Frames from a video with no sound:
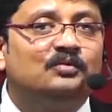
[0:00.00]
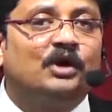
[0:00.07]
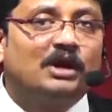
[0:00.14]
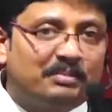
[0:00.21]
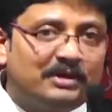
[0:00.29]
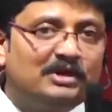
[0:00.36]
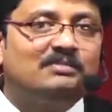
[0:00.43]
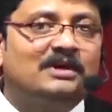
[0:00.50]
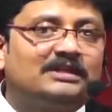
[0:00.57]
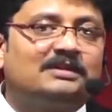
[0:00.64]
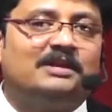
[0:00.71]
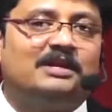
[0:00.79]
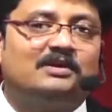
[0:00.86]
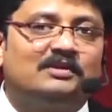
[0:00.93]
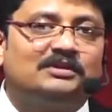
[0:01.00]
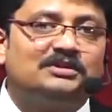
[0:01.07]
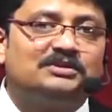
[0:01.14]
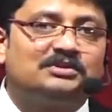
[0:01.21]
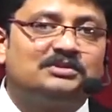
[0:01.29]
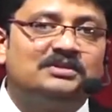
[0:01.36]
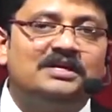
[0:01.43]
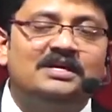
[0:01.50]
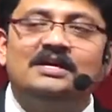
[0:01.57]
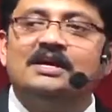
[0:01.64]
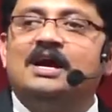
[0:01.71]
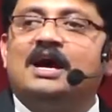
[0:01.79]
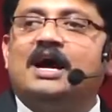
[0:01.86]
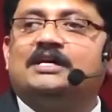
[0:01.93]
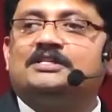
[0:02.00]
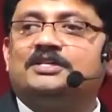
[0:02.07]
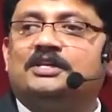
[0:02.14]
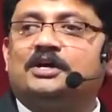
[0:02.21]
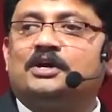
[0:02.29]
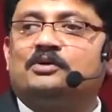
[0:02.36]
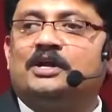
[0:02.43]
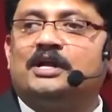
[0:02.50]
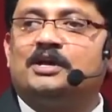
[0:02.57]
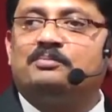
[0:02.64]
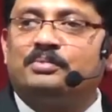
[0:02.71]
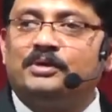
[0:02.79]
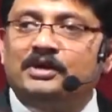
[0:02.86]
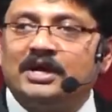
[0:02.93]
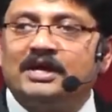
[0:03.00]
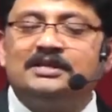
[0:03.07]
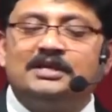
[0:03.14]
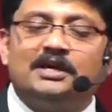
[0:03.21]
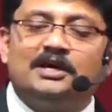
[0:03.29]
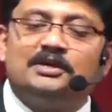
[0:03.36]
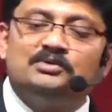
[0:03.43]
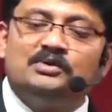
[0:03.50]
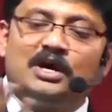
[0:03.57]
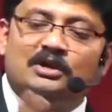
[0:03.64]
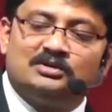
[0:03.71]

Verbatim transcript: ఒక పేరు మాత్రమే ఆయనకు వర్తిస్తుంది ఆశ్చర్యకరుడు అనే పేరు అయింది కాదు